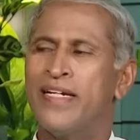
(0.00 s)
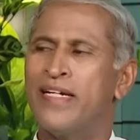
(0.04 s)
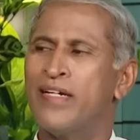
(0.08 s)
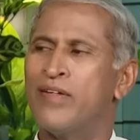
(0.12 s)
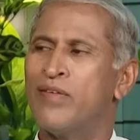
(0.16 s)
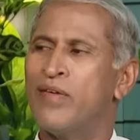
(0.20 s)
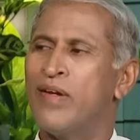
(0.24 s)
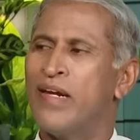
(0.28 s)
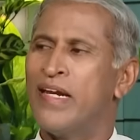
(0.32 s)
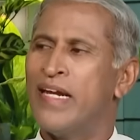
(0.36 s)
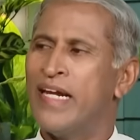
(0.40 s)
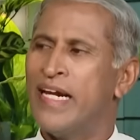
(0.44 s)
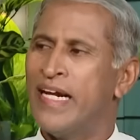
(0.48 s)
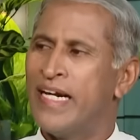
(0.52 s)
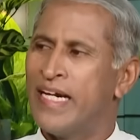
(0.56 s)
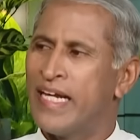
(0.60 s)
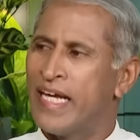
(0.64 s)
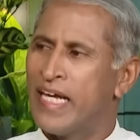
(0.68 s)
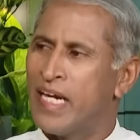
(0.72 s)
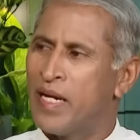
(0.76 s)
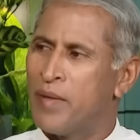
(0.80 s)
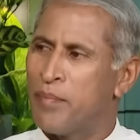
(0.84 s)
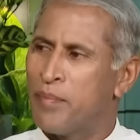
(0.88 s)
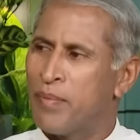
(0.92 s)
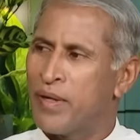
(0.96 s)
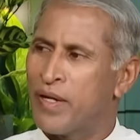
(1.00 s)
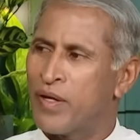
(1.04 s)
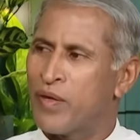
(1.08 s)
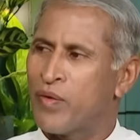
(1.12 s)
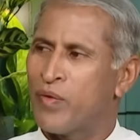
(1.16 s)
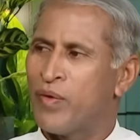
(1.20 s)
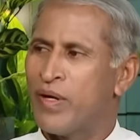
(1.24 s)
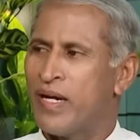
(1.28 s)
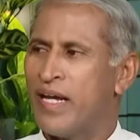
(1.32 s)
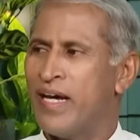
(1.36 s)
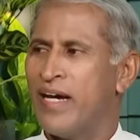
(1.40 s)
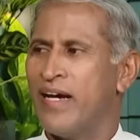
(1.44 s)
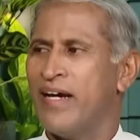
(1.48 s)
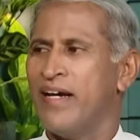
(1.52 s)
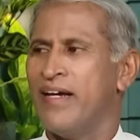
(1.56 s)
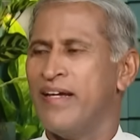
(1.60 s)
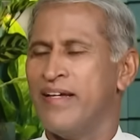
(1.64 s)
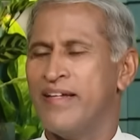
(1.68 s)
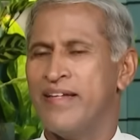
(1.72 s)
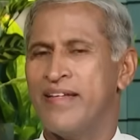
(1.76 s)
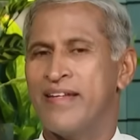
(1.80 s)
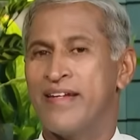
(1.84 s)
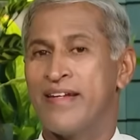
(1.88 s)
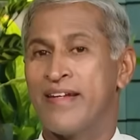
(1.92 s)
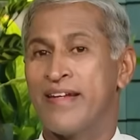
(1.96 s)
తినటం లేట్ అయినప్పటికి కూడా
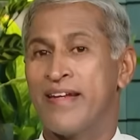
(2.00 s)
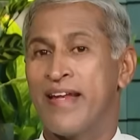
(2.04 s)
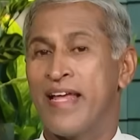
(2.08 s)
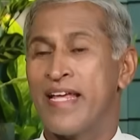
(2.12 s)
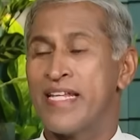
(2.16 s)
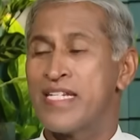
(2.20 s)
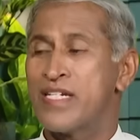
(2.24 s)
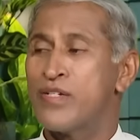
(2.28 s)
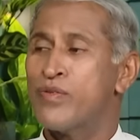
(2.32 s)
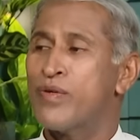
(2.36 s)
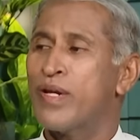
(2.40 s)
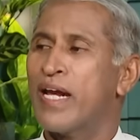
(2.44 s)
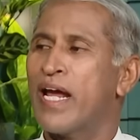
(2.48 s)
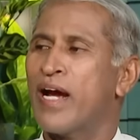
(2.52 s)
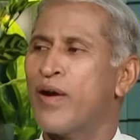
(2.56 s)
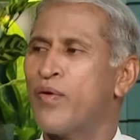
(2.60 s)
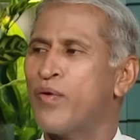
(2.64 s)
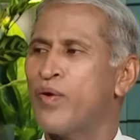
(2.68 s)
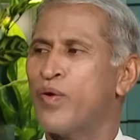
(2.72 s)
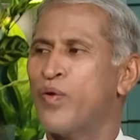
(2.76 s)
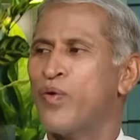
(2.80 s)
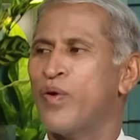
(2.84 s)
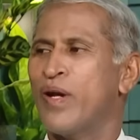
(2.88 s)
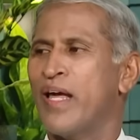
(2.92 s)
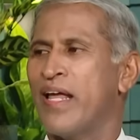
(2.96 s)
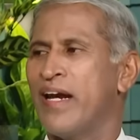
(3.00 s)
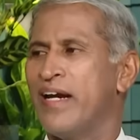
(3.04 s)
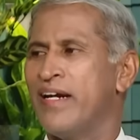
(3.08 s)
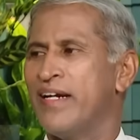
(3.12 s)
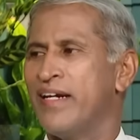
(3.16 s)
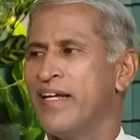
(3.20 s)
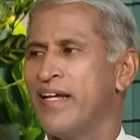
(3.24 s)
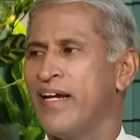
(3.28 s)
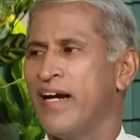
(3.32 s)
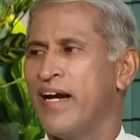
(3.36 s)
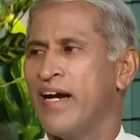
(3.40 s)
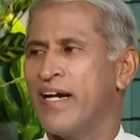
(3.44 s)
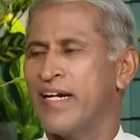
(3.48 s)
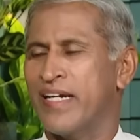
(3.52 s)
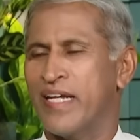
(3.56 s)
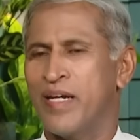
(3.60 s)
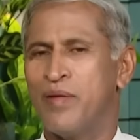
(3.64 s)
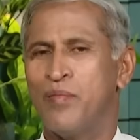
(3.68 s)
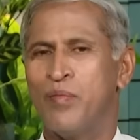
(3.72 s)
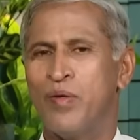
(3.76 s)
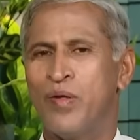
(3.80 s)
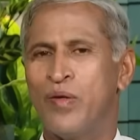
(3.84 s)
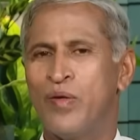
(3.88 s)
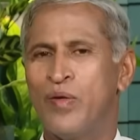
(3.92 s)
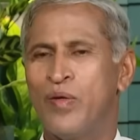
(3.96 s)
నష్టం రాకుండా ఉండాలంటే ఆ
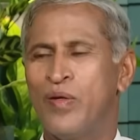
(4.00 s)
టైంలో